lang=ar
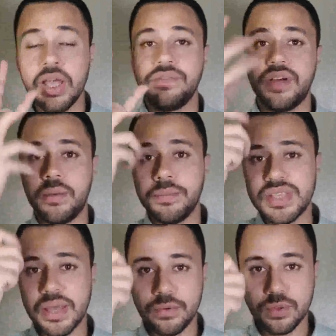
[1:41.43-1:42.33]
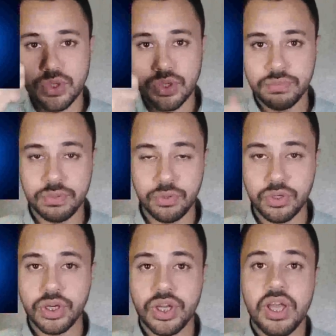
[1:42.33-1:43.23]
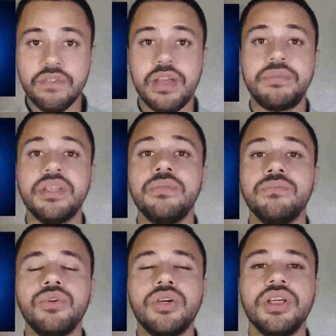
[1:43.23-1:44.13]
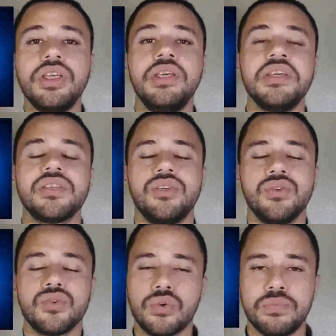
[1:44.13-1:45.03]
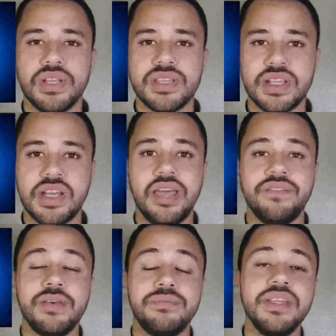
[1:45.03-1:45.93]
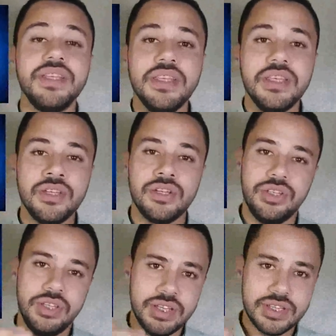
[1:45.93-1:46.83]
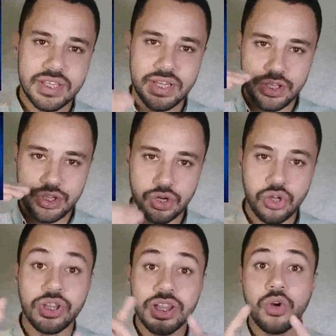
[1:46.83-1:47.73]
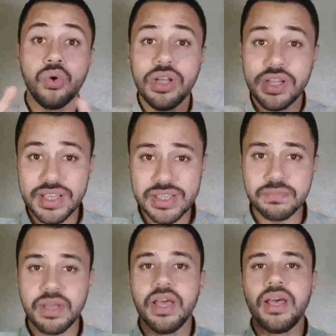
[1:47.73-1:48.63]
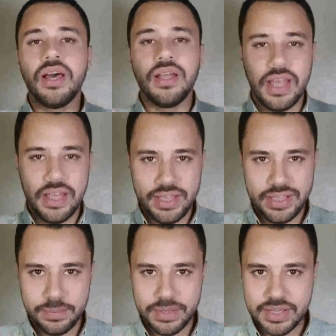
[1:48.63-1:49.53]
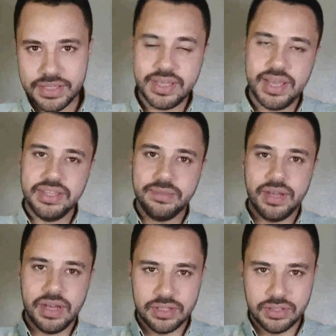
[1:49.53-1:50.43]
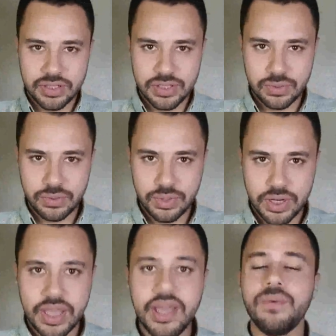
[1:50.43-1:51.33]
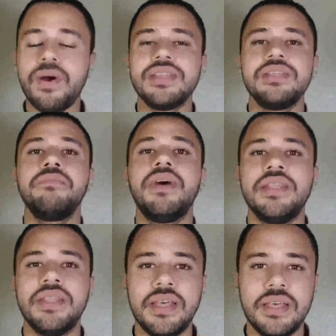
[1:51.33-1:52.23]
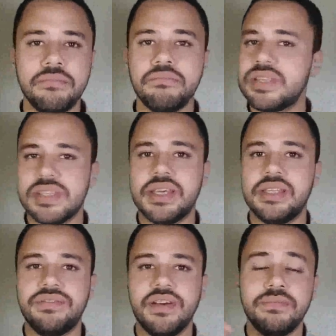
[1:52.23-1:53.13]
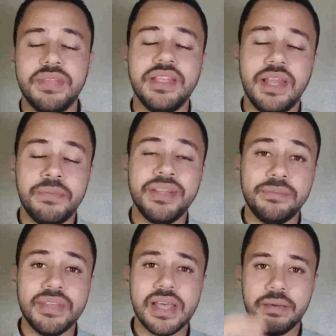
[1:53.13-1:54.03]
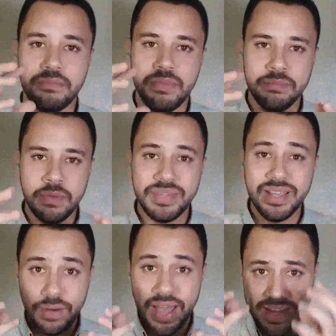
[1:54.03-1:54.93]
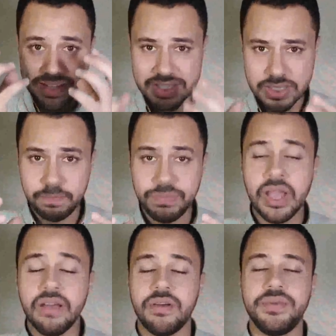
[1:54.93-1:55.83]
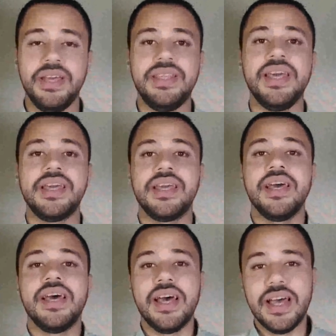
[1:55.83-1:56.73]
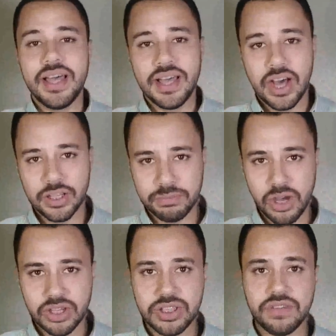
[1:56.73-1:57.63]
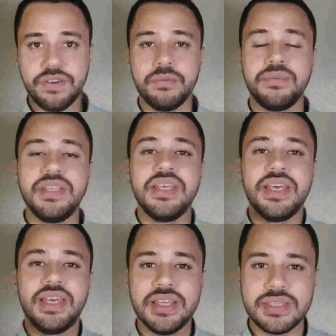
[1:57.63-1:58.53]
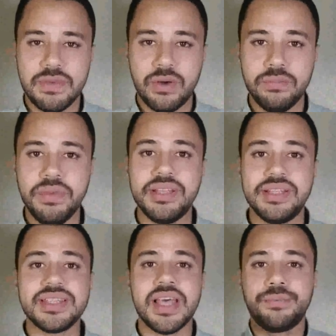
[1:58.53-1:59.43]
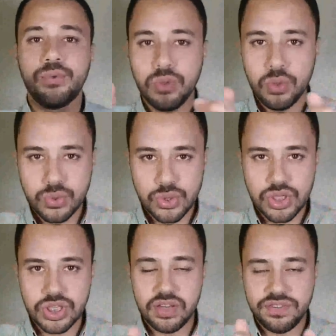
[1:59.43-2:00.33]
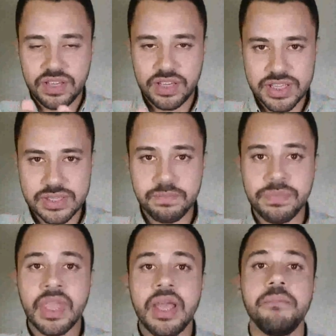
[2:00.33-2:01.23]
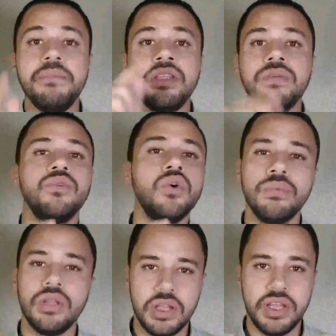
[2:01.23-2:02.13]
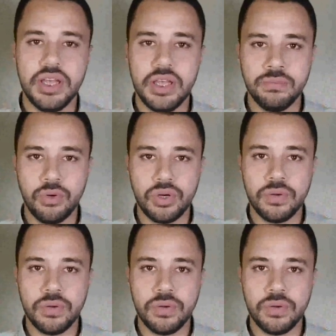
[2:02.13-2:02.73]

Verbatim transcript: فلما بيسحب الاكسجين بالمخ فيبتدي المخ يشعر بالاسترخاء فيبتدي يرسل اشارات لكل الجسم لا اهدى بقى كده هدي بقى الاعضاء دي كلها وعايزين بقى ان بس كده فيبتدي لما انت بتسحب لما بتاكل اكل دسم فبيحتاج آه، هضم اكتر فبيبتدي الجسم او المعده تسحب كل الاكسجين اللي في الجسم من ضمنهم المخ